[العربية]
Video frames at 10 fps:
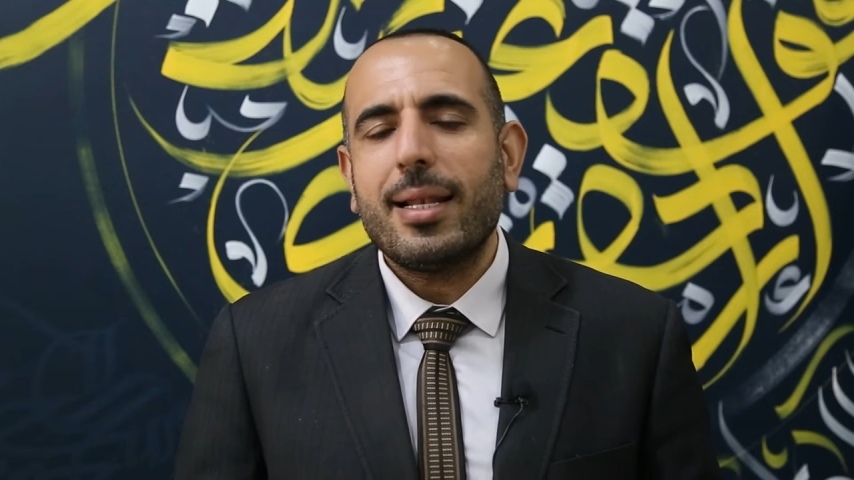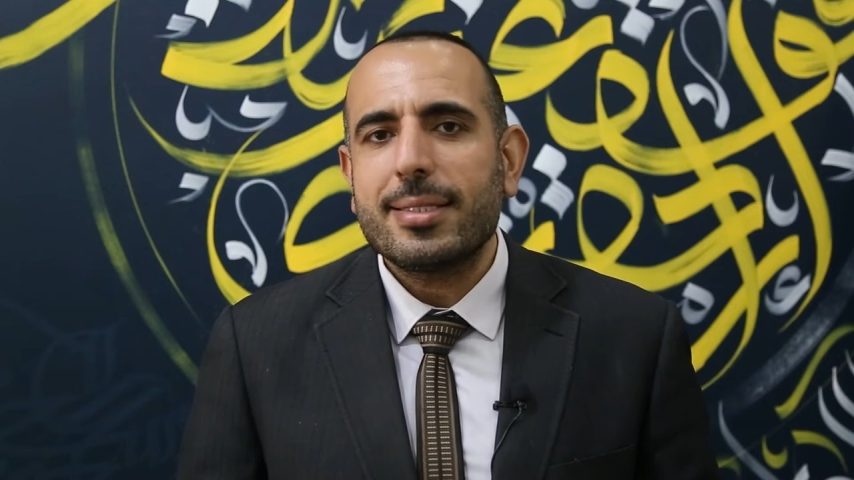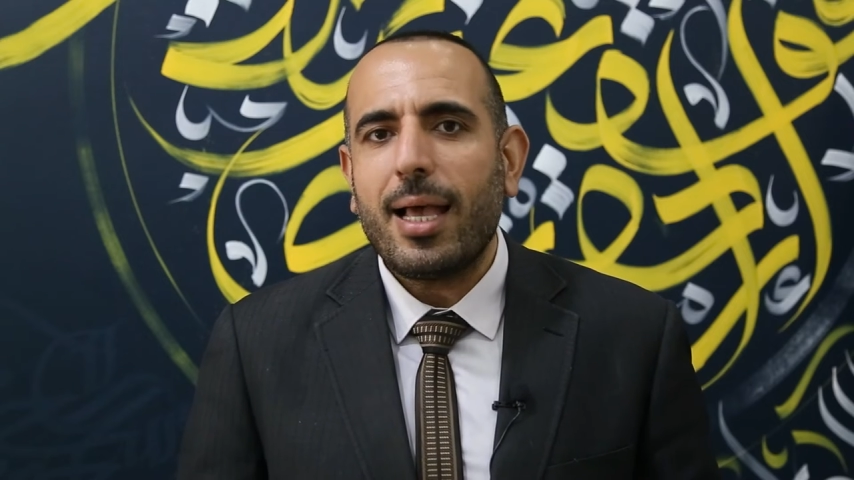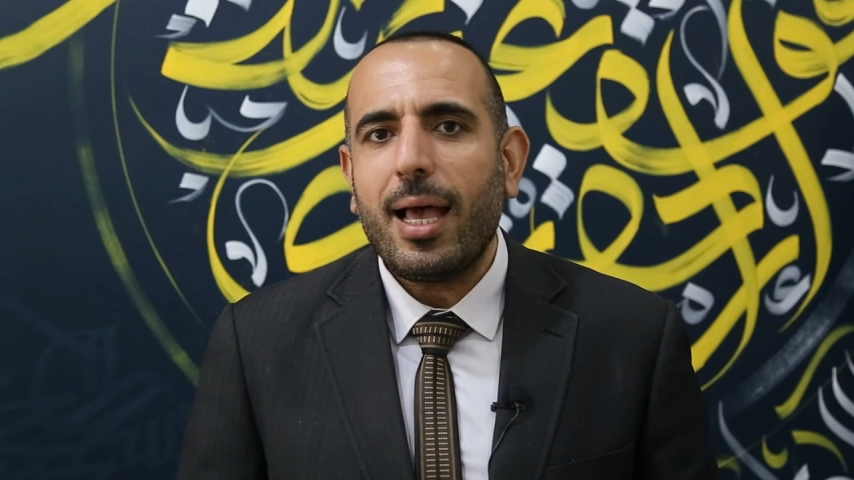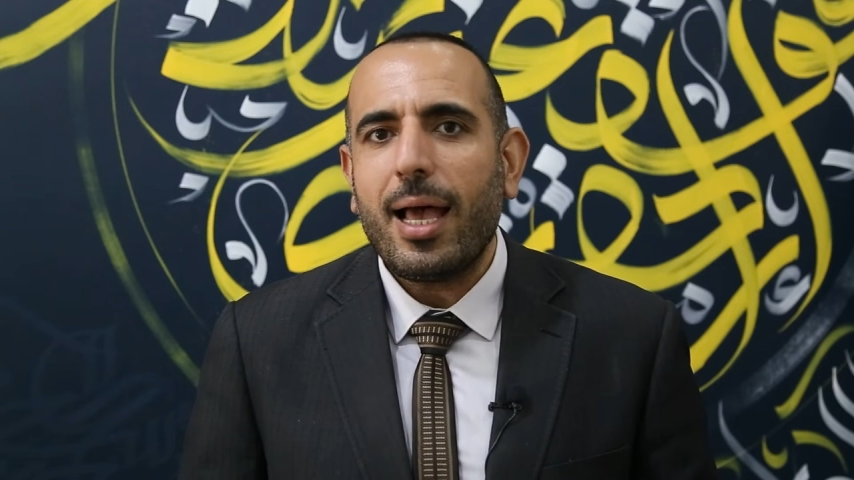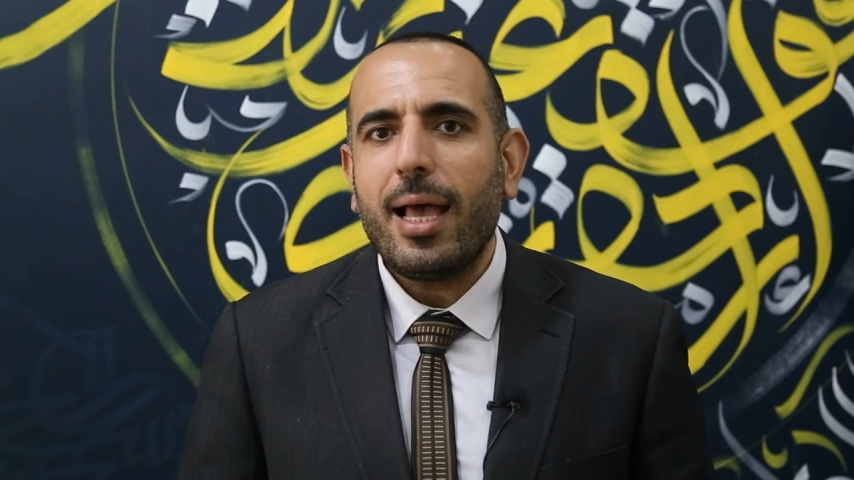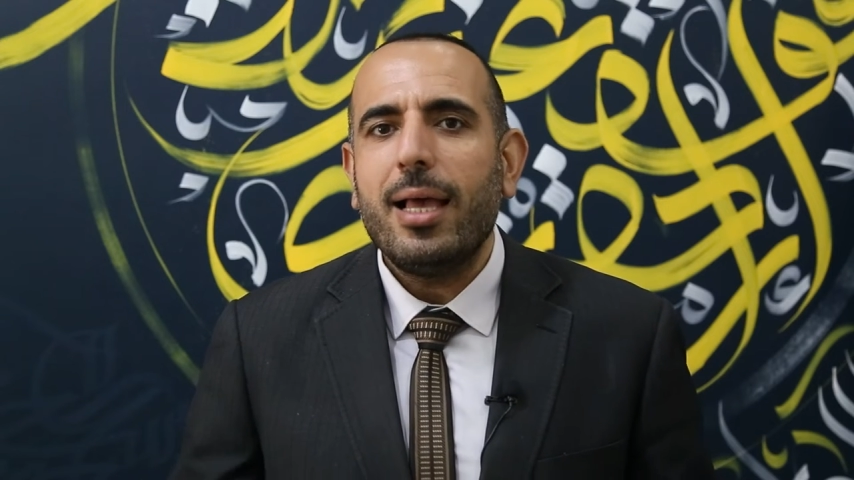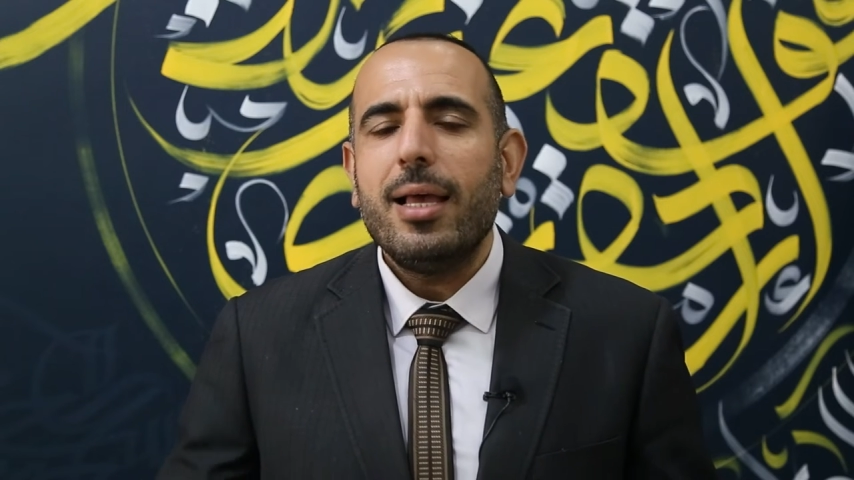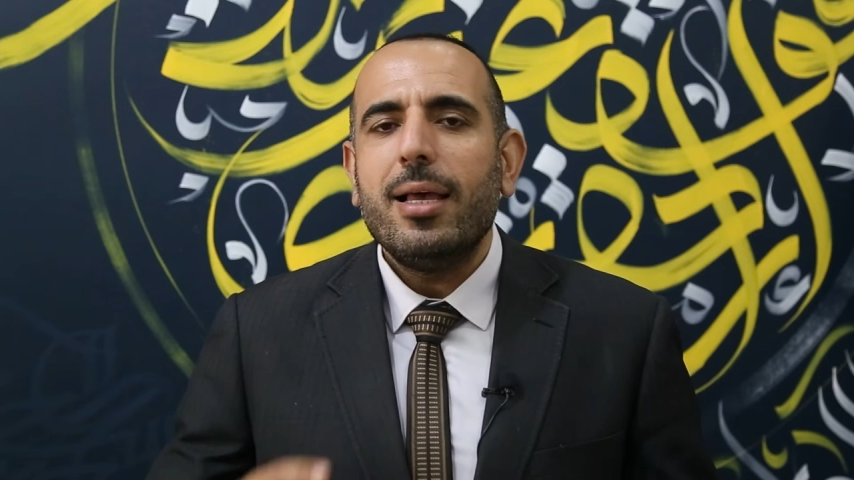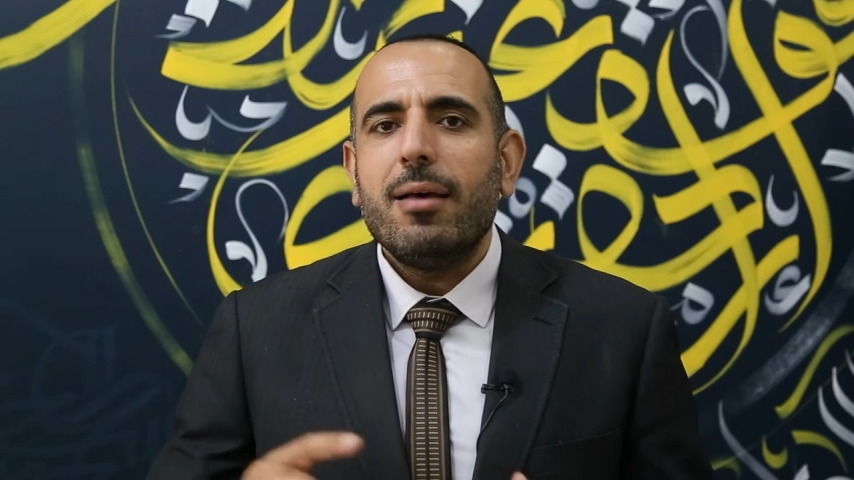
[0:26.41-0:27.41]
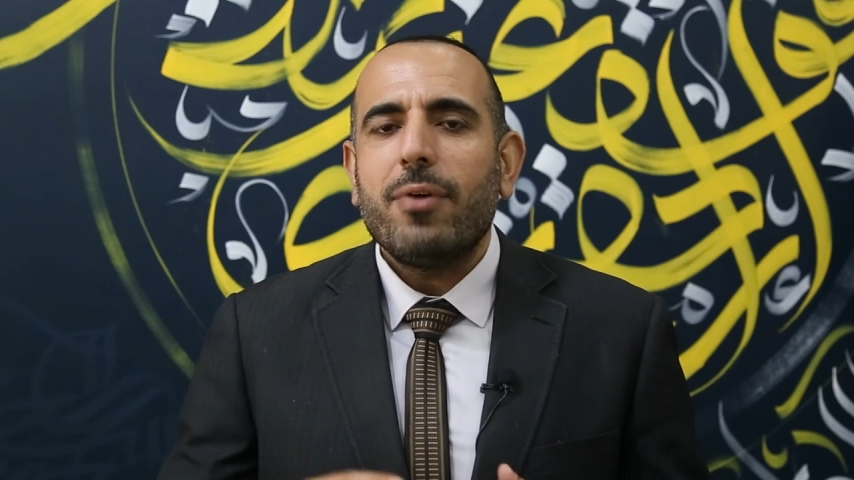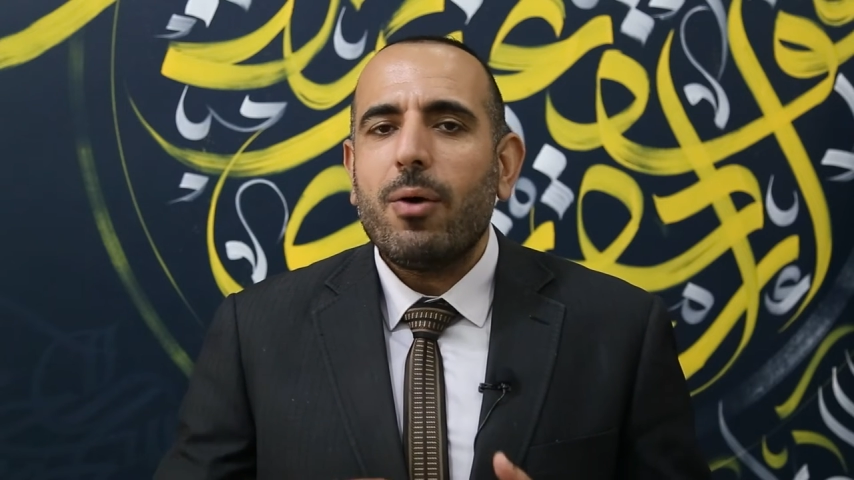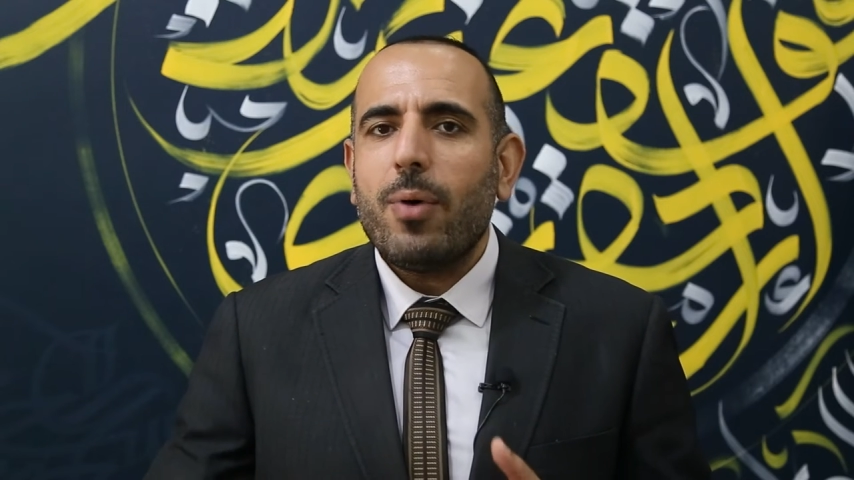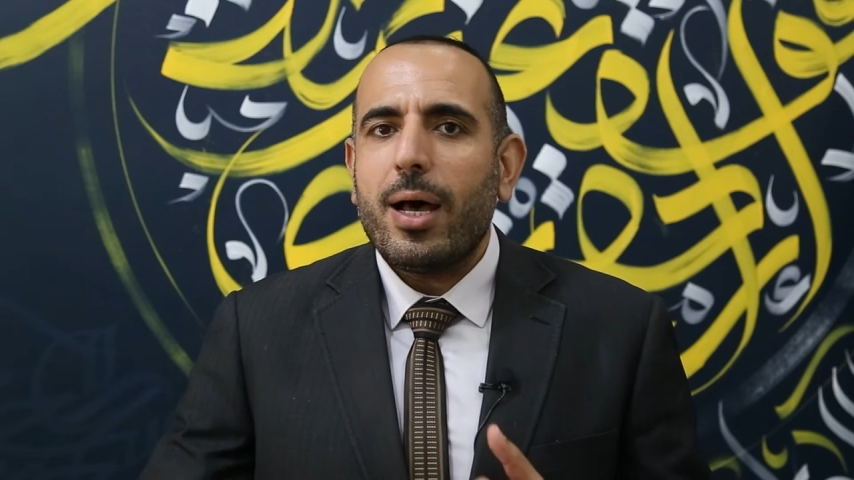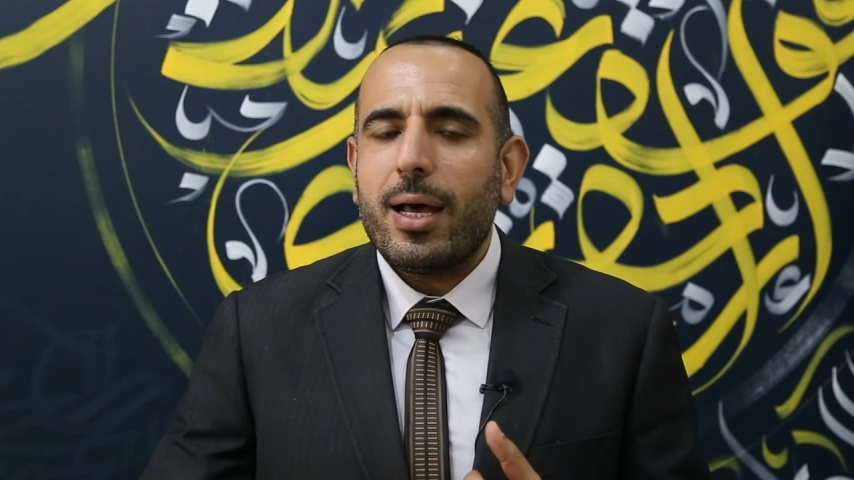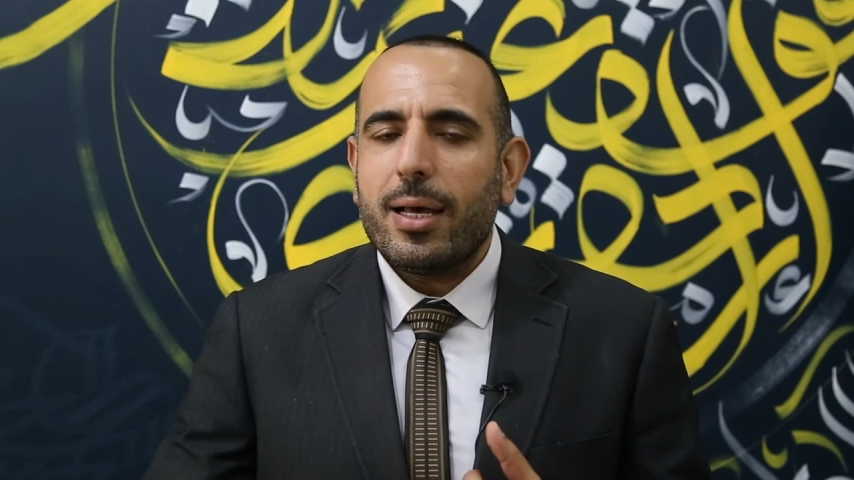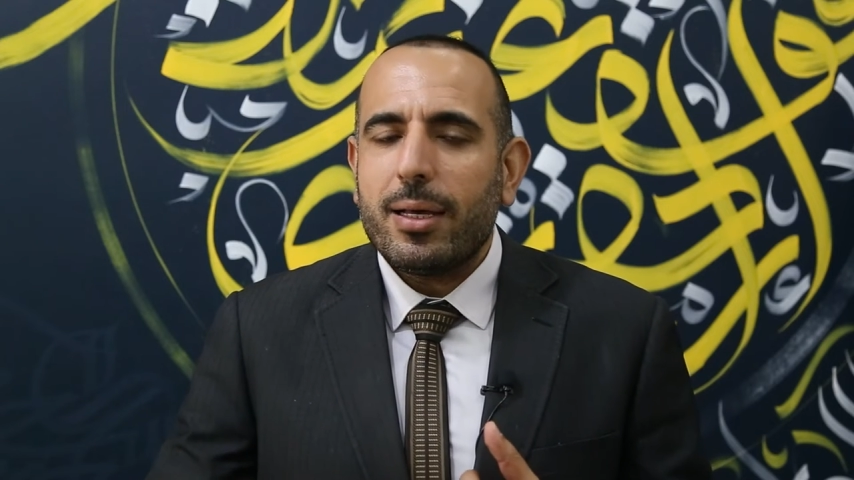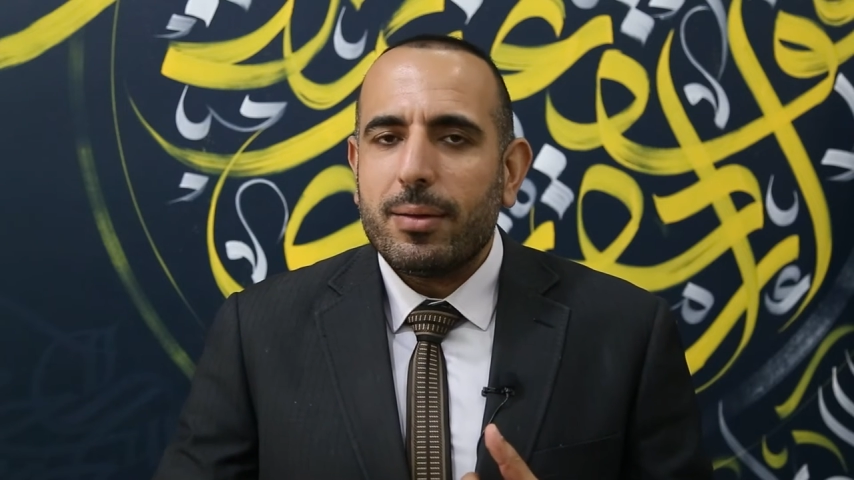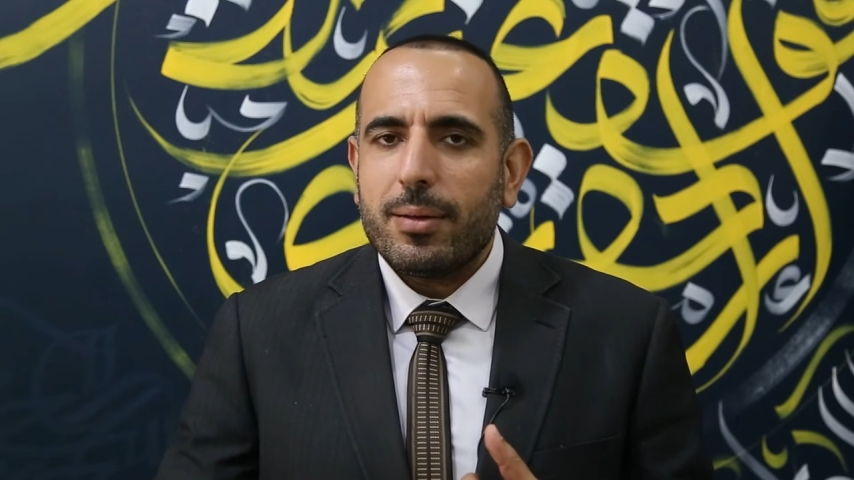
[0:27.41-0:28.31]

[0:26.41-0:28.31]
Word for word: الصحه فهو